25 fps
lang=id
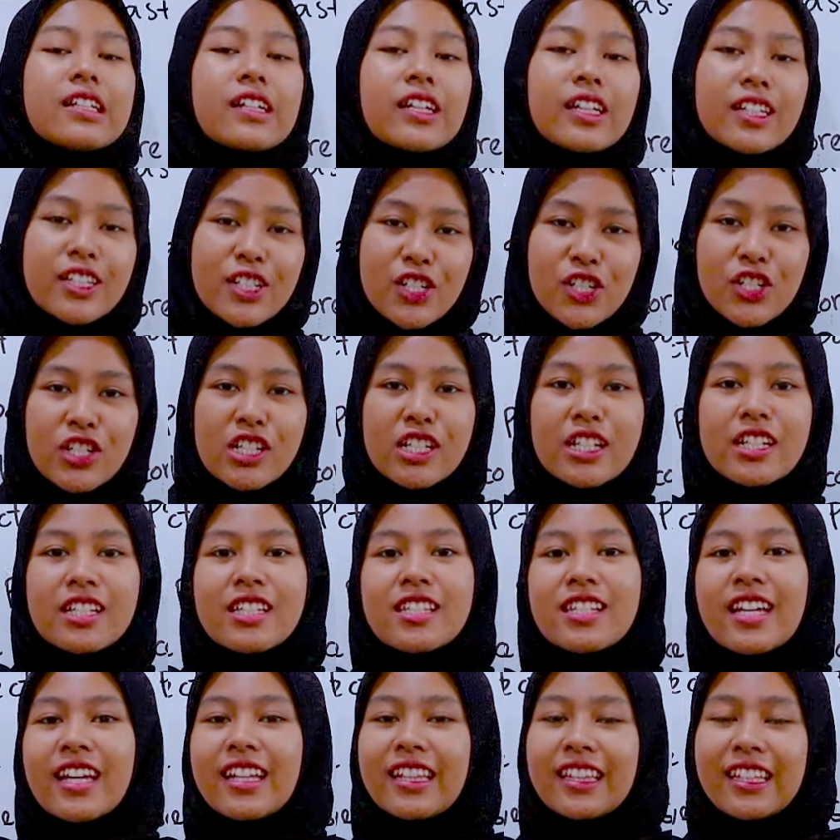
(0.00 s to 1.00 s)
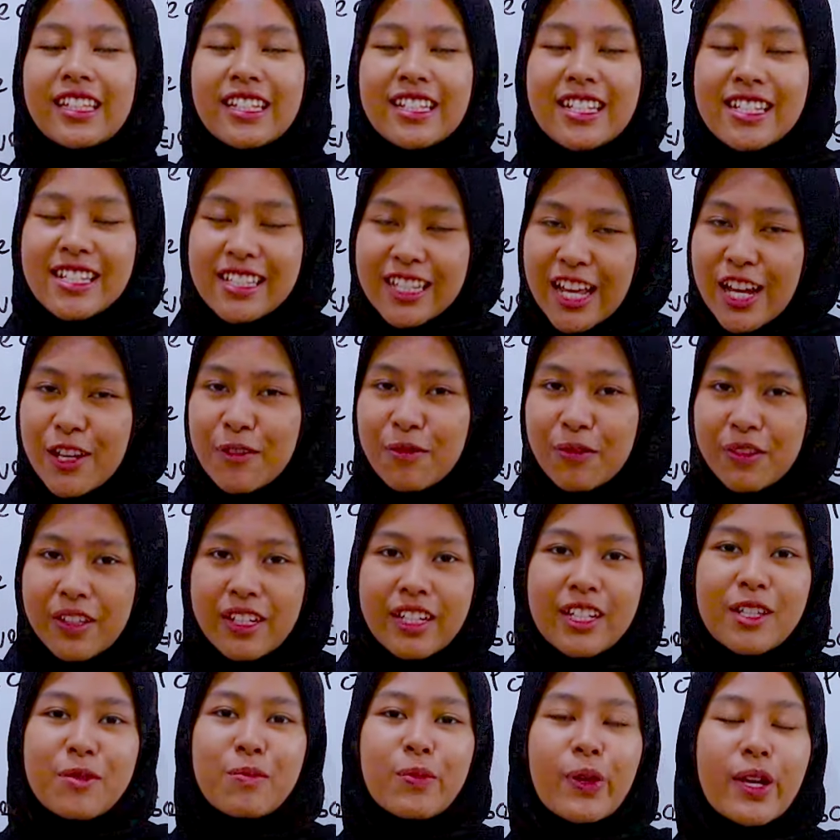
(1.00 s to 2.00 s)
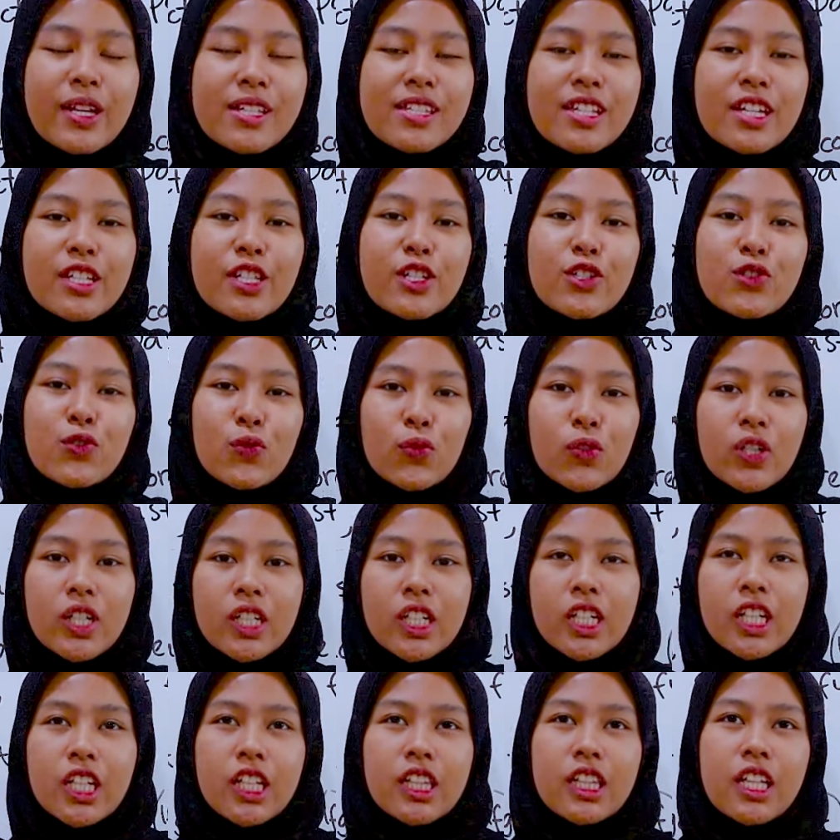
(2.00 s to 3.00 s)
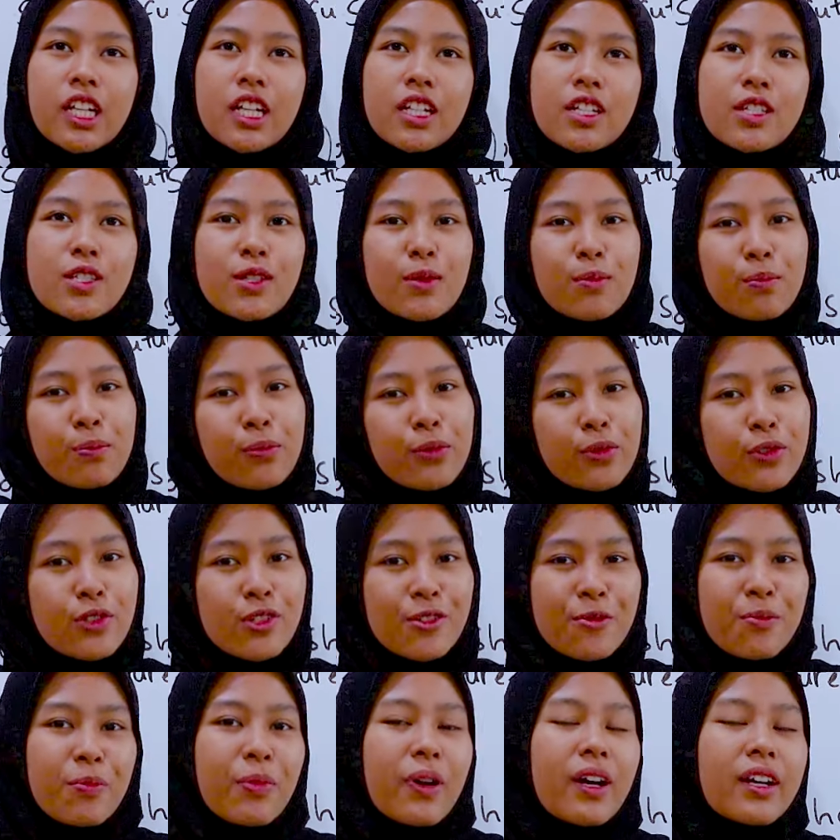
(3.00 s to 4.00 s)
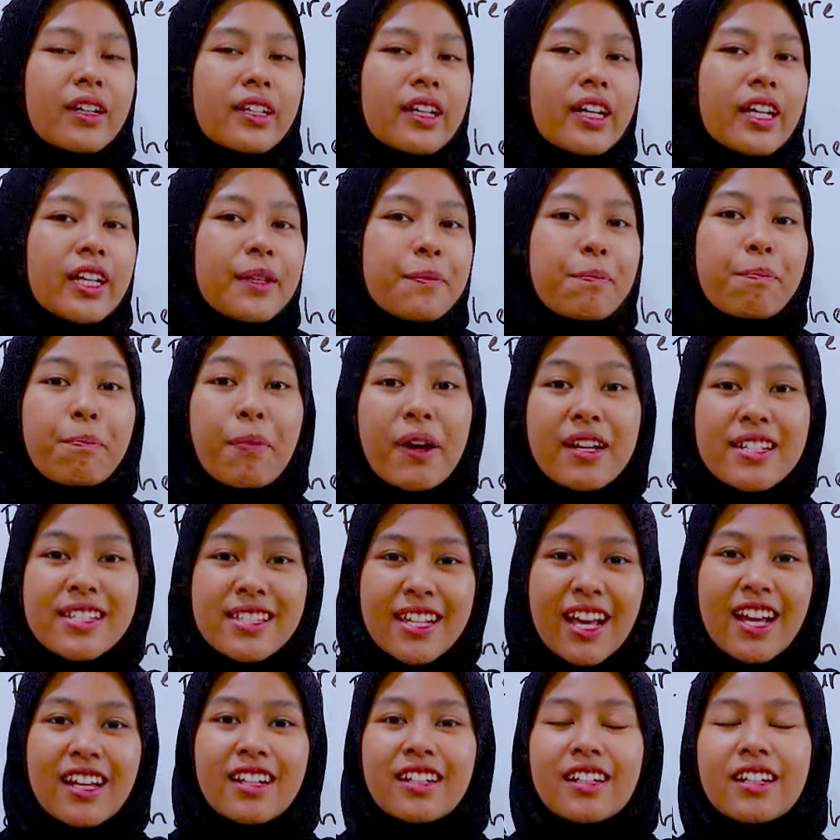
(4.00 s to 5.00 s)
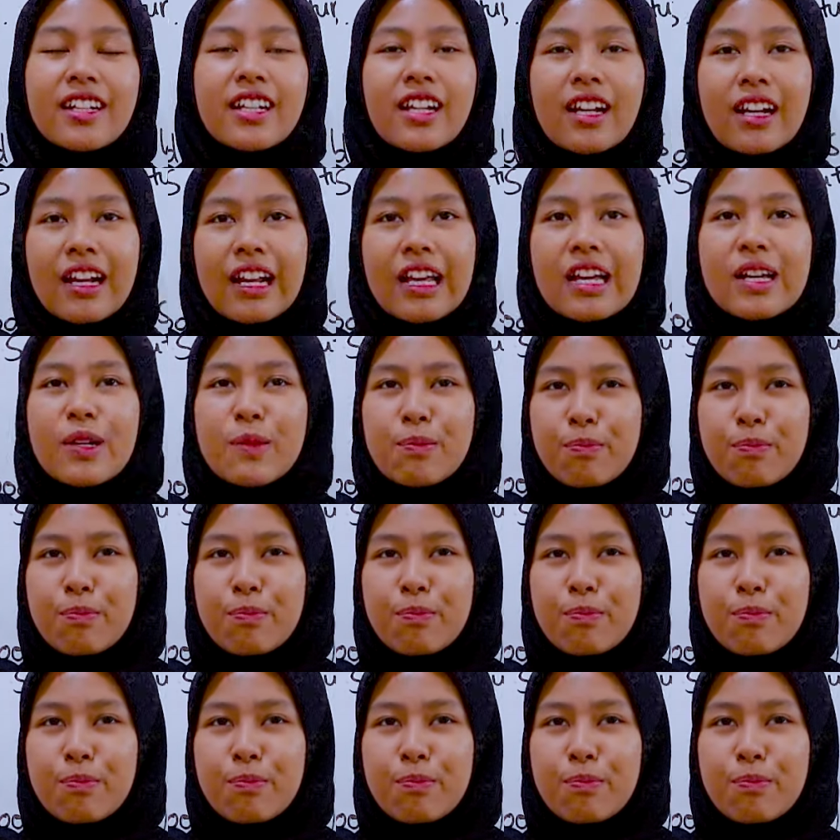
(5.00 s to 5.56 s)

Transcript: Conditional sentence type 3 biasanya juga kita sebut sebagai past unreal